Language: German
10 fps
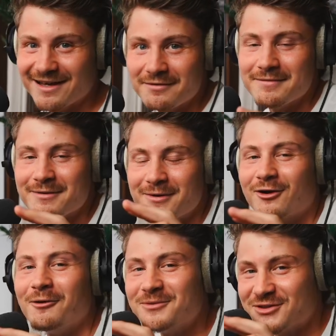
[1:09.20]
Ja,
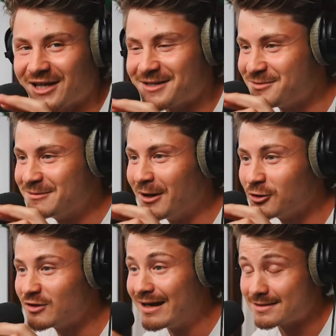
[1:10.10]
man kommt zurecht mit dem
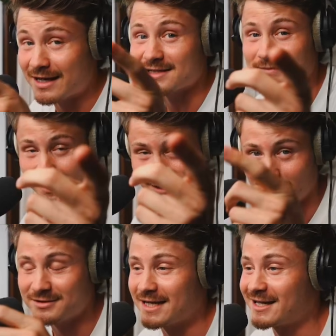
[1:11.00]
Auto. Also erstmal
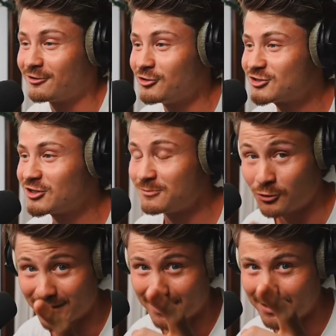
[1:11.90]
genau, Taycan
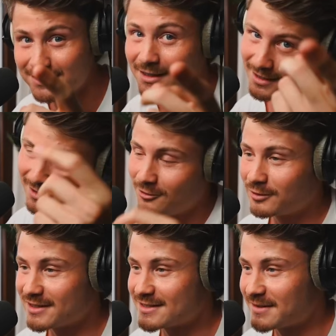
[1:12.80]
Cross-Tourismus gut erkannt.
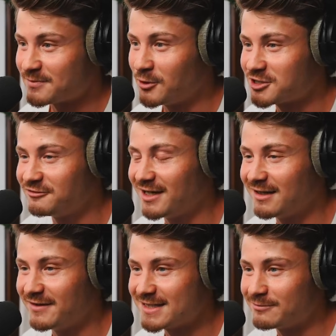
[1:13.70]
Luca ist ja selbst
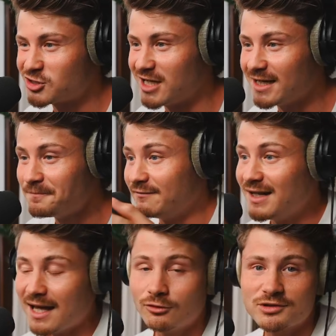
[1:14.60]
Porsche-Fahrer, weiß er Bescheid. Äh, wir
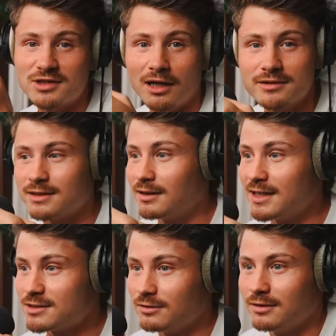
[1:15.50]
laden nur zu Hause.
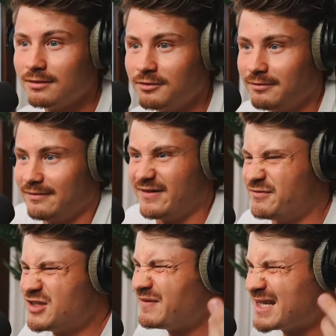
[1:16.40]
Also äh,
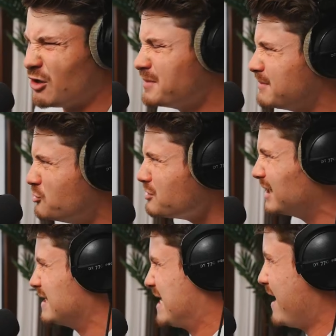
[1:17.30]
beziehungsweise auch mit dem
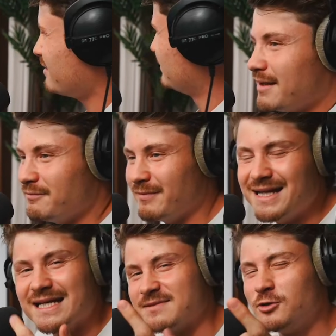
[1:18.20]
hügelig, hä?
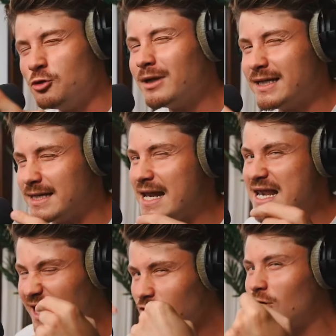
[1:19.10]
Meint ihr also mit hügelig
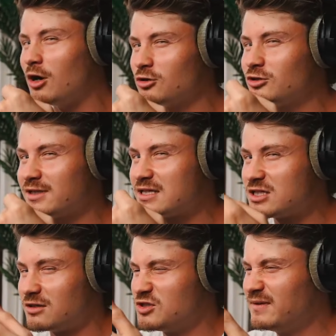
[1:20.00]
Elektroauto, das
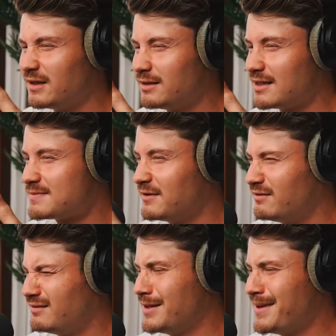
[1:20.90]
ist, dass man,
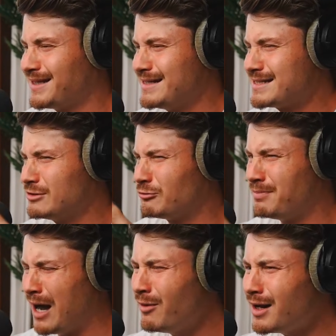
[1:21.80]
oder meint er nicht genug
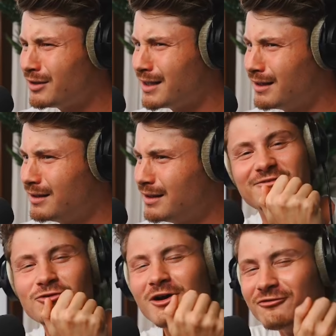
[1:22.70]
Power, oder
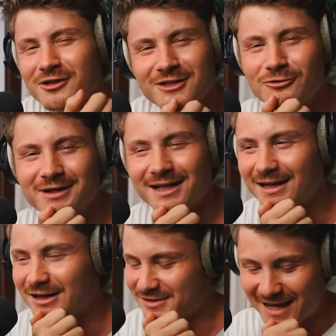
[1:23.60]
worauf wollte Luca da
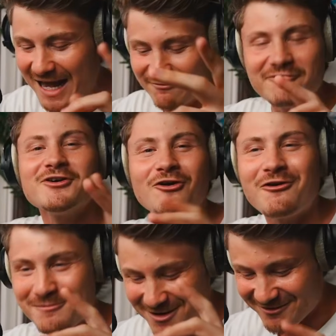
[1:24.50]
hinaus? Egal, wir, wir
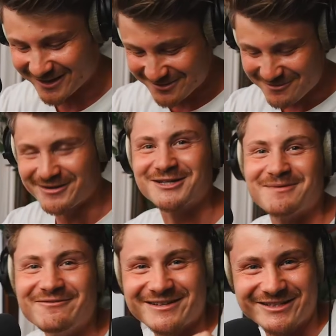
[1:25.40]
gucken mal weiter. Bin mal
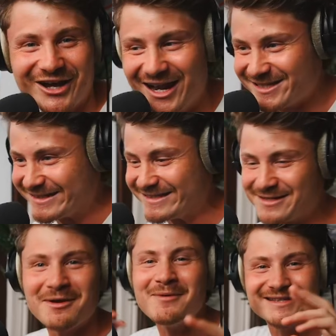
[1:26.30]
gespannt, was er noch alles
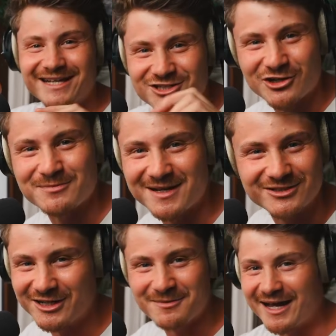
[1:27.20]
erzählt. Mir macht's jetzt schon
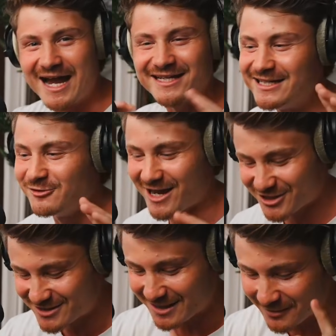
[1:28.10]
Spaß, weil ich mache ja eigentlich nie
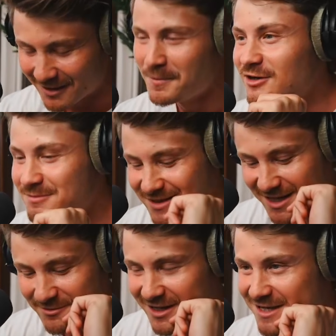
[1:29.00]
Reactions, aber das wollte ich mir jetzt
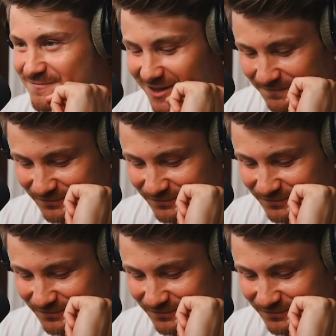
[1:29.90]
einmal geben hier.